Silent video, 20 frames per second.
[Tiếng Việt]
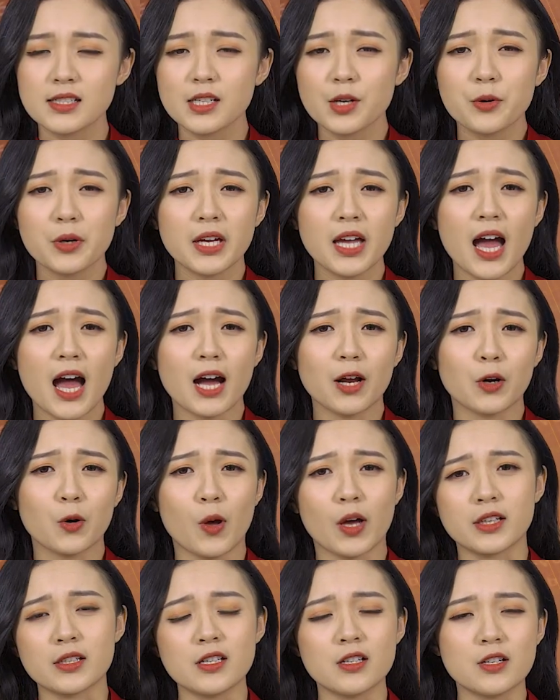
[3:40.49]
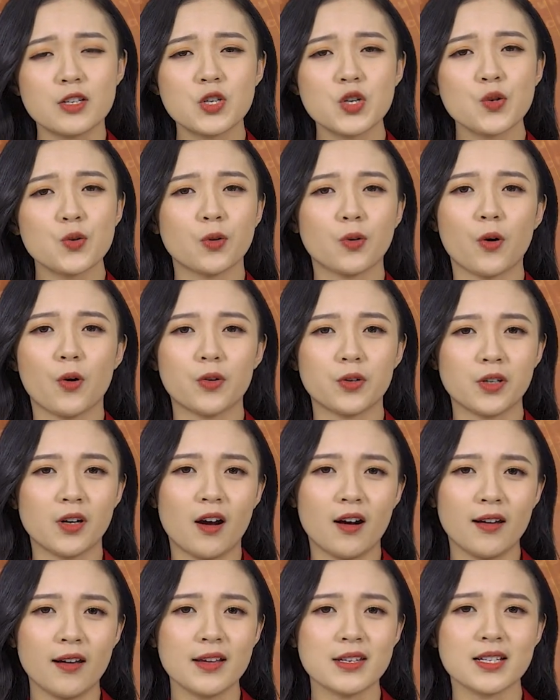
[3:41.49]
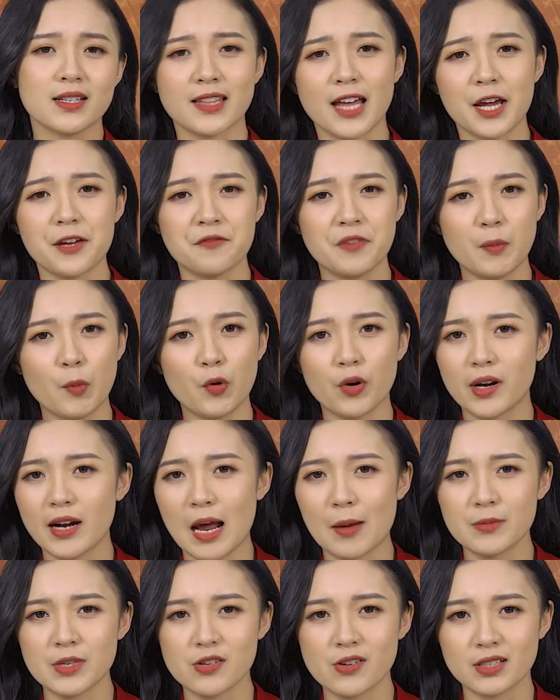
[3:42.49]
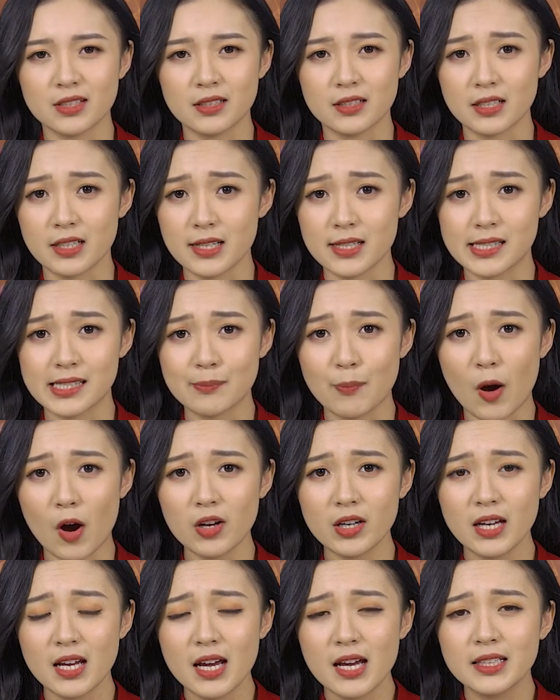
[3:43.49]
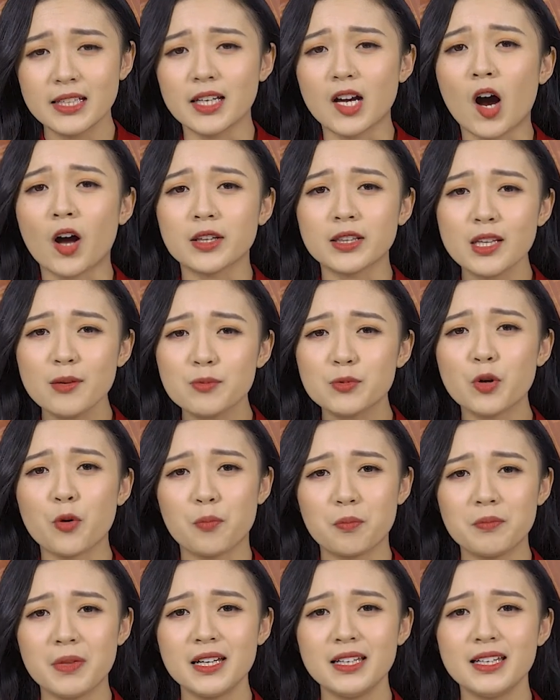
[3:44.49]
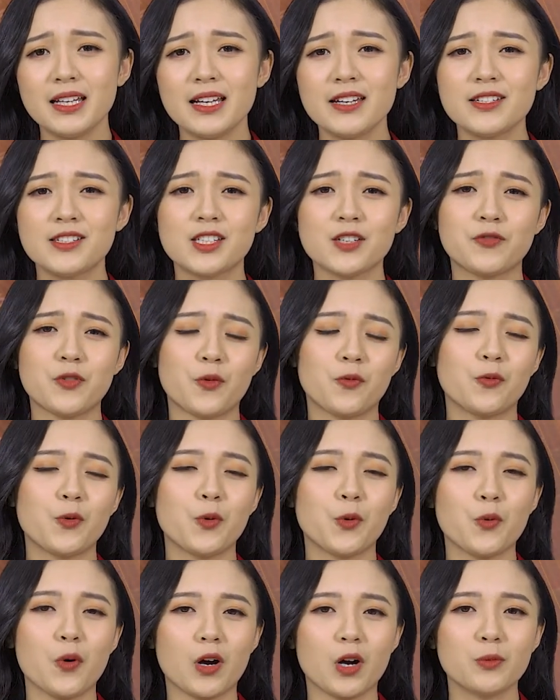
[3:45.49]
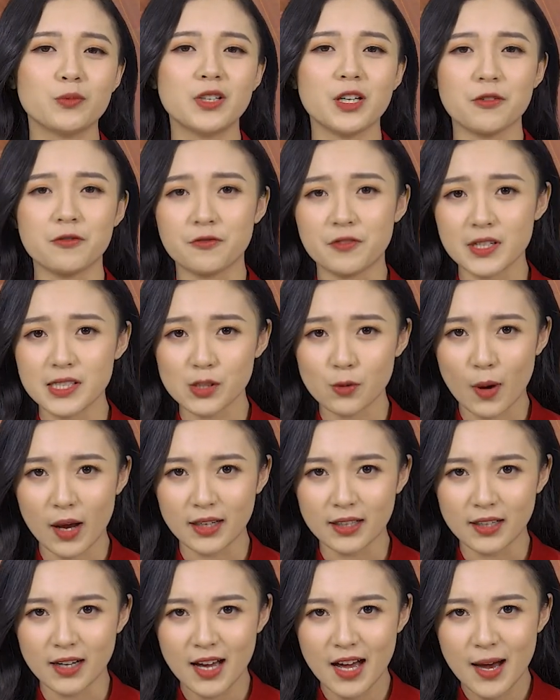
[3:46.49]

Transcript: Sau khi hàng loạt những trụ cột nói lời chia tay với Buriram United eSports thì họ tiếp tục mất đi sự phục vụ của công thần First One.